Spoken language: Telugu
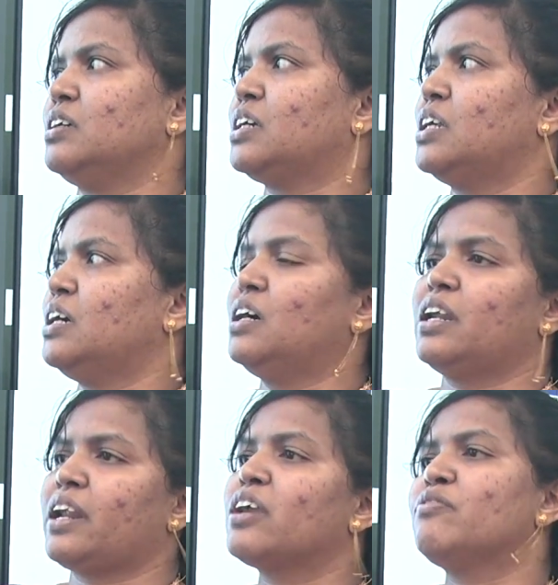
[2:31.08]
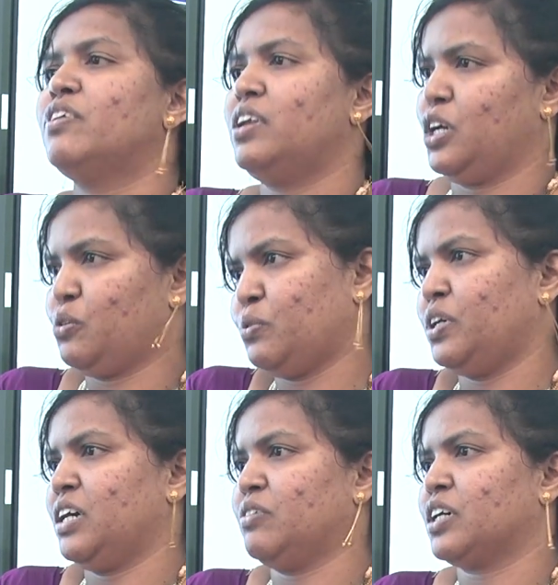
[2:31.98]
ఇక్కడ రెయిన్ఫాల్ ఎక్కువ
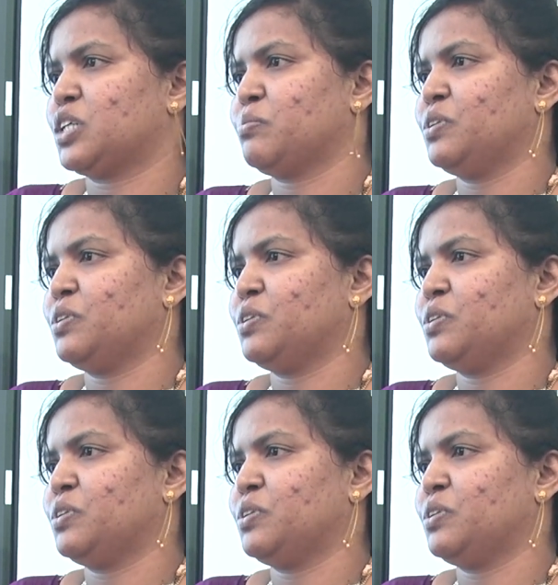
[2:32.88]
ఉండే అవకాశం